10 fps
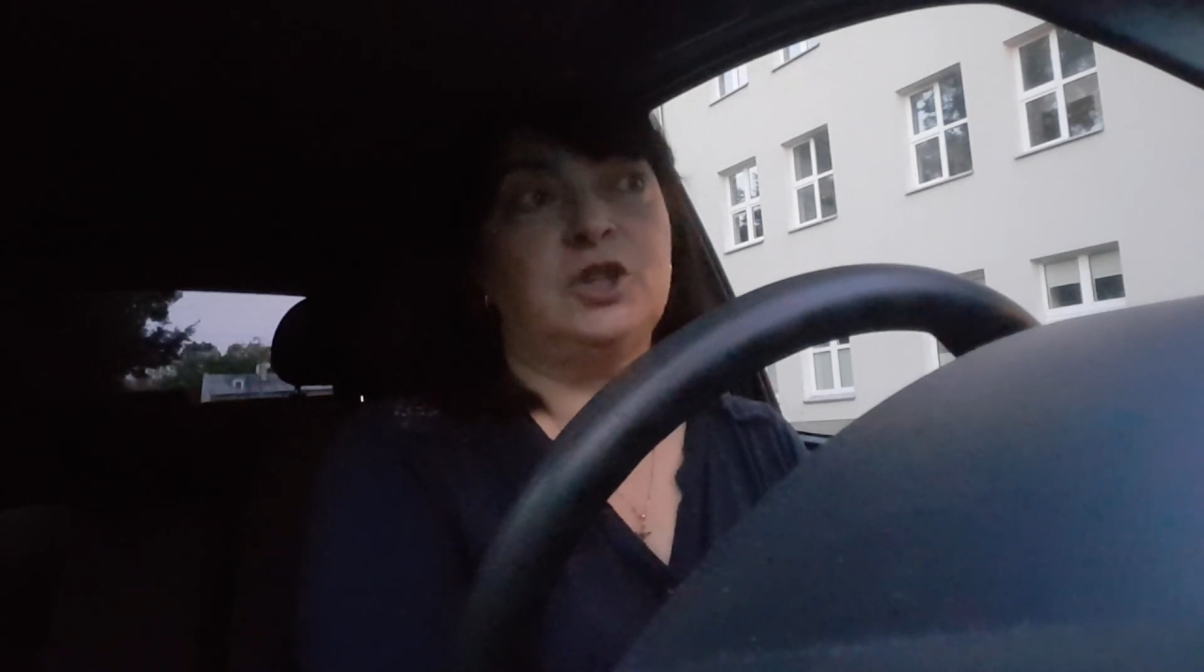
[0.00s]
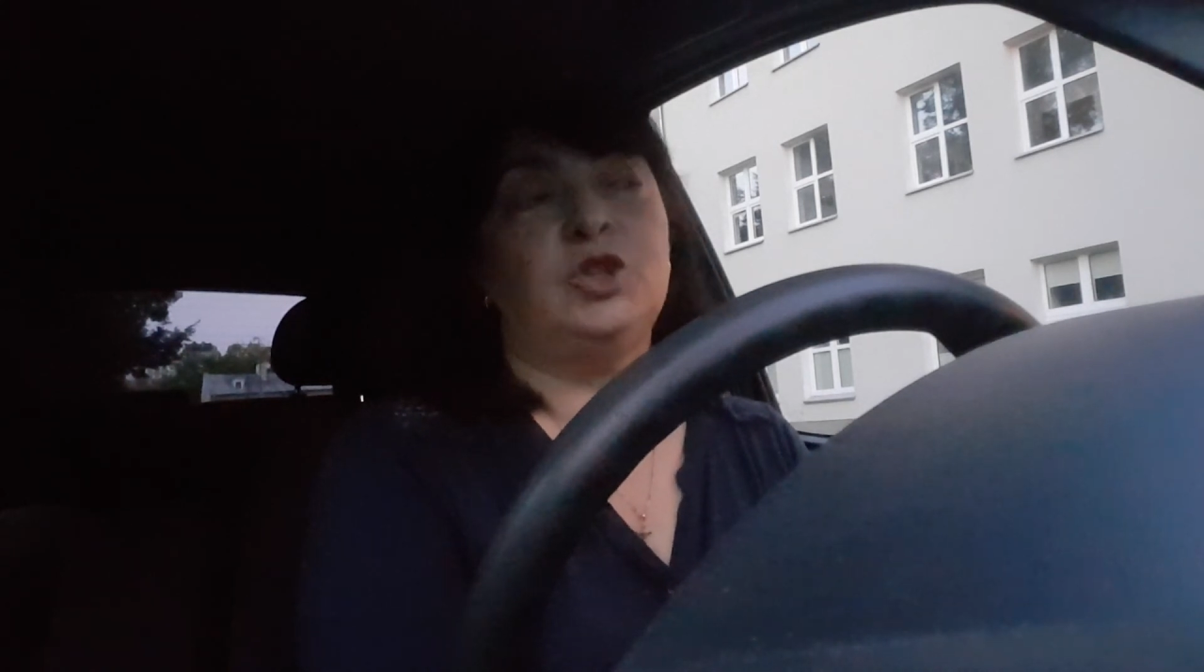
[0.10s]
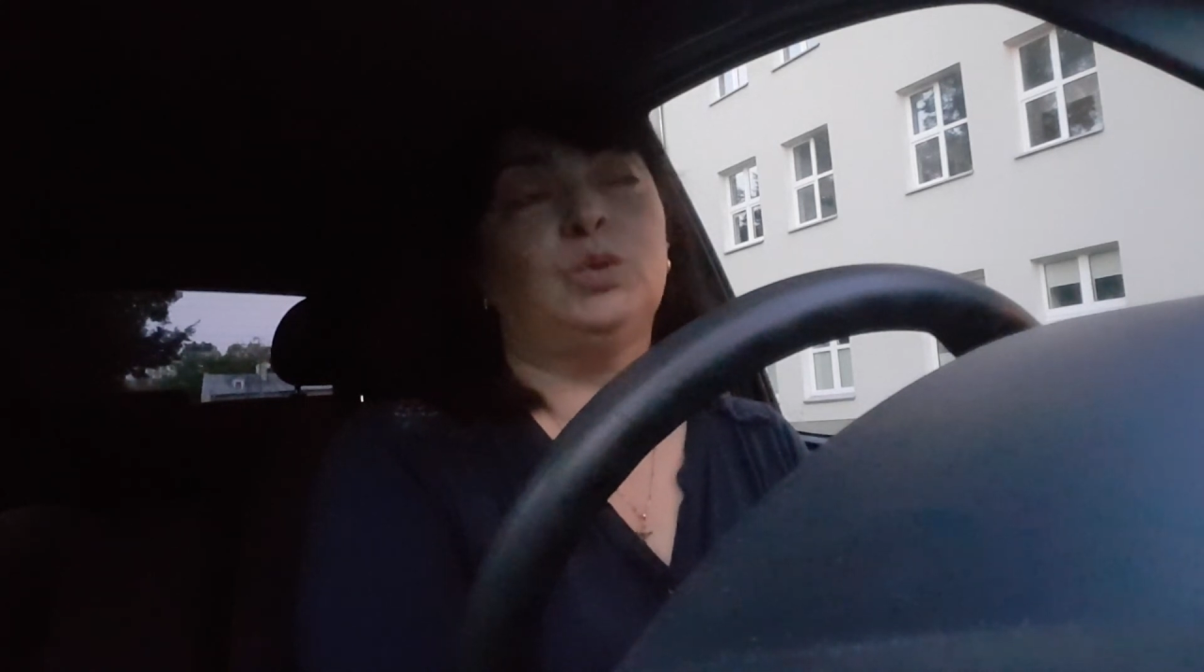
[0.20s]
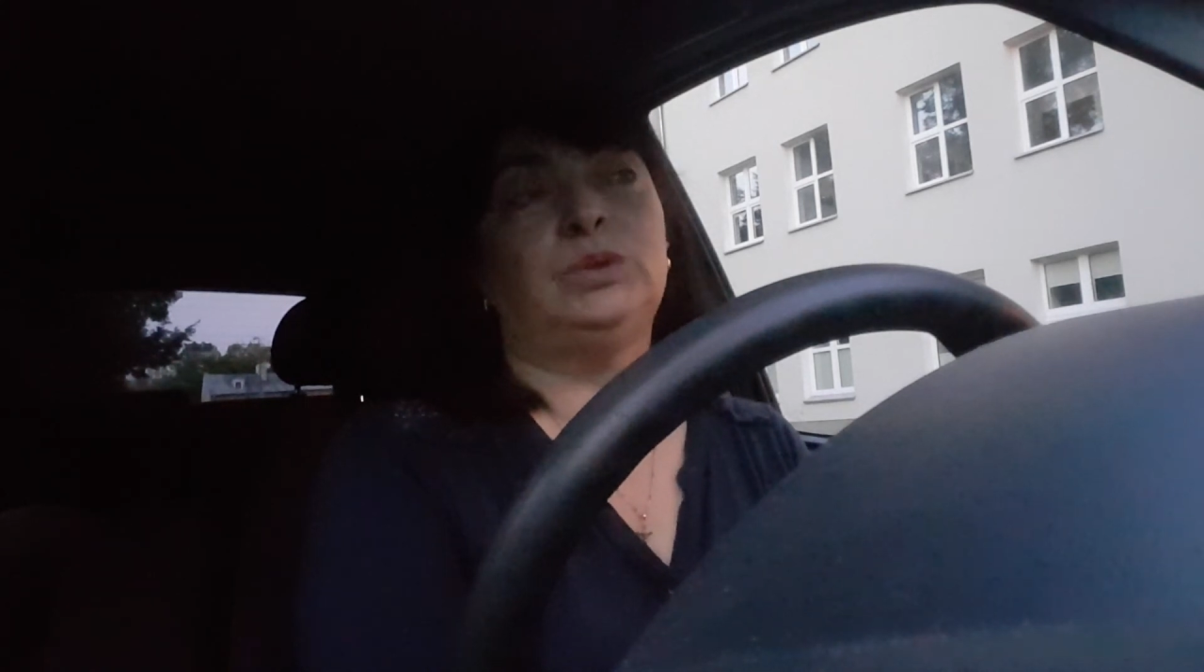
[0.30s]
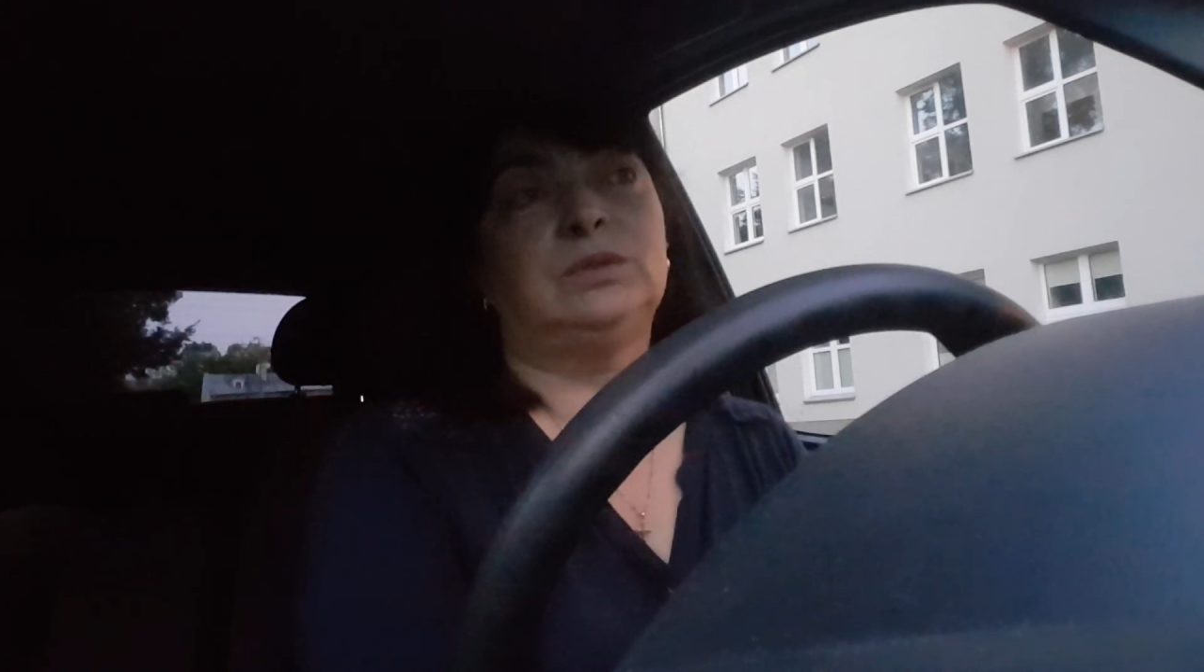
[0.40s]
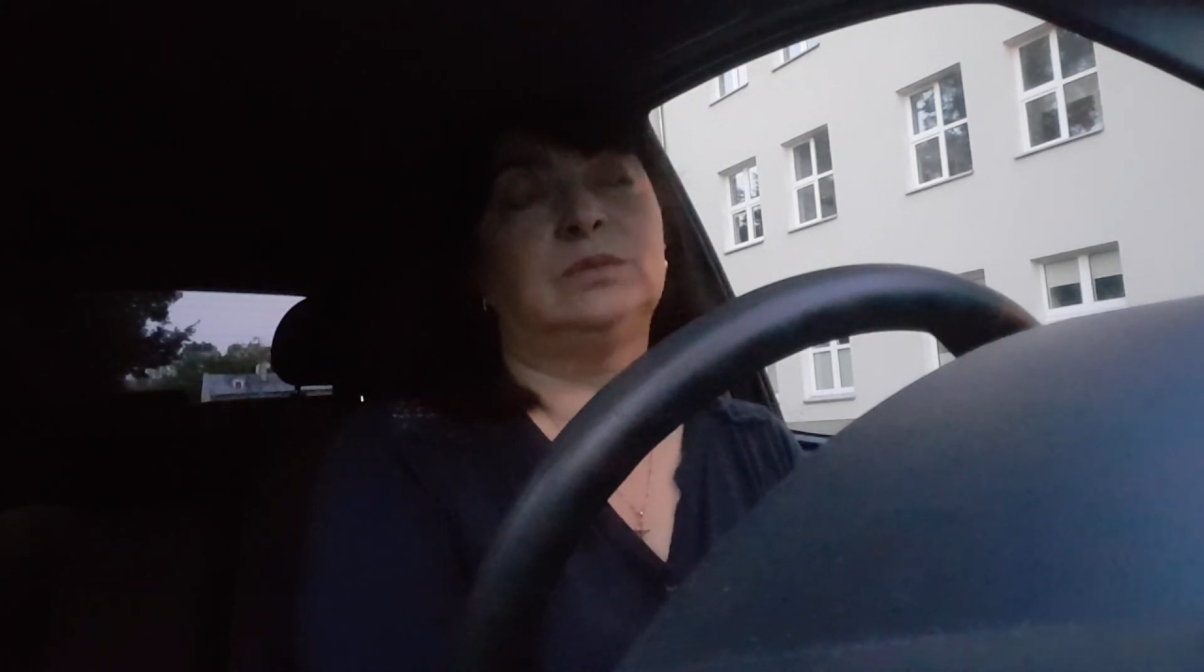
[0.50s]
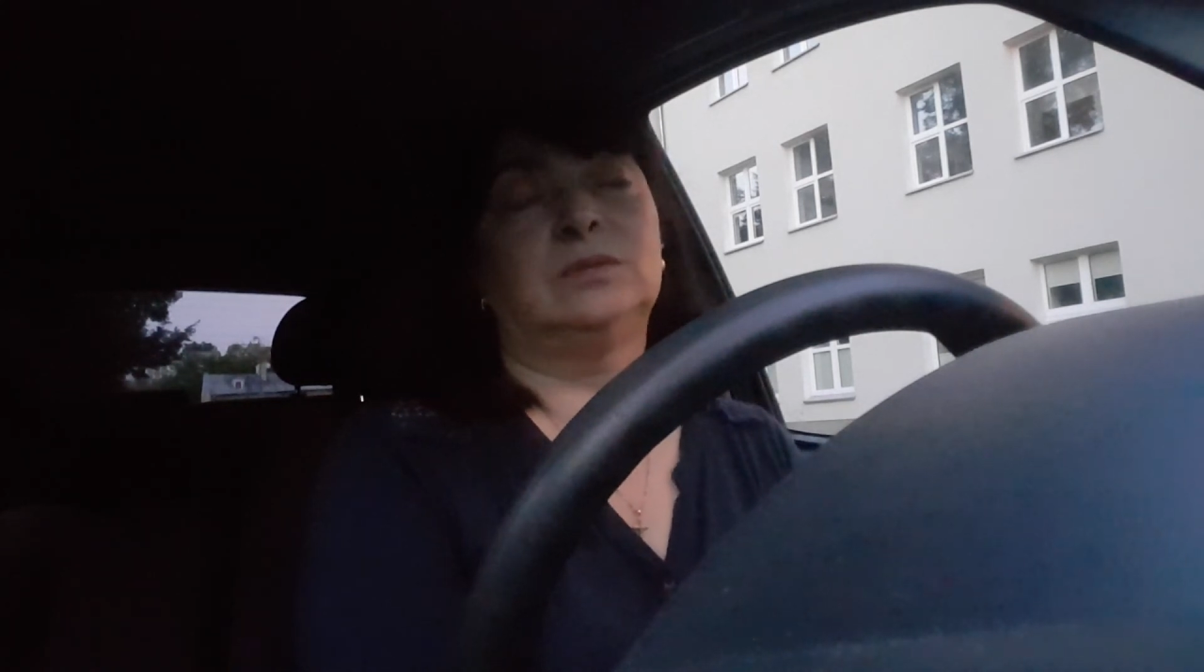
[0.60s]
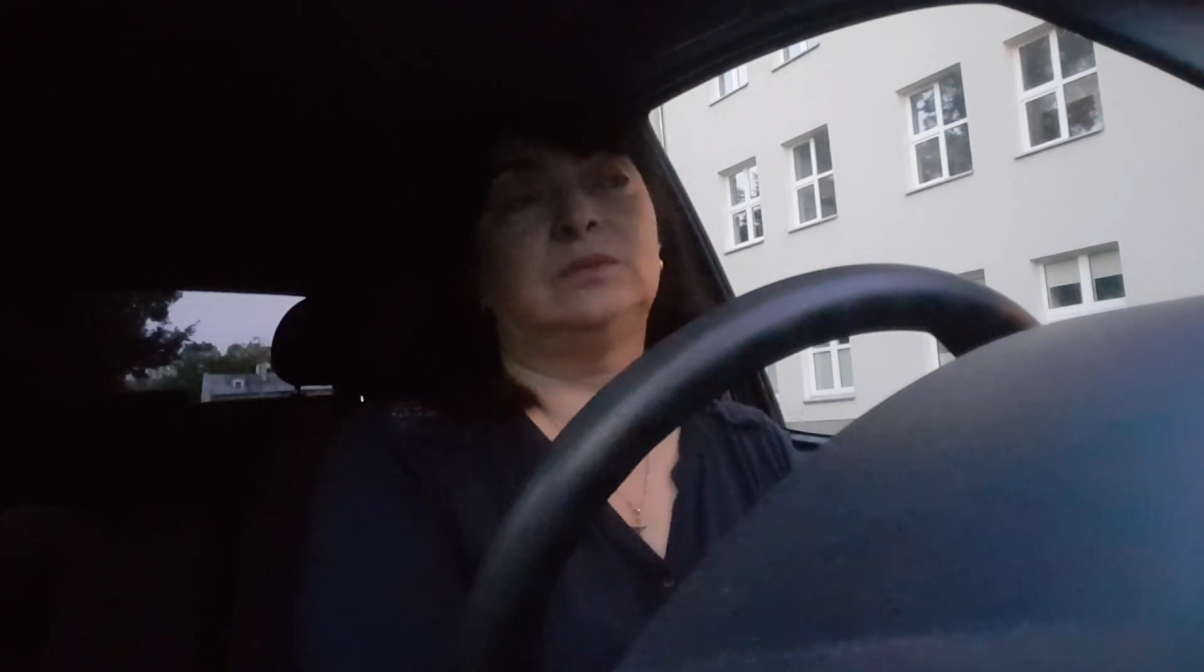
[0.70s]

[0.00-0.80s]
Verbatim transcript: счет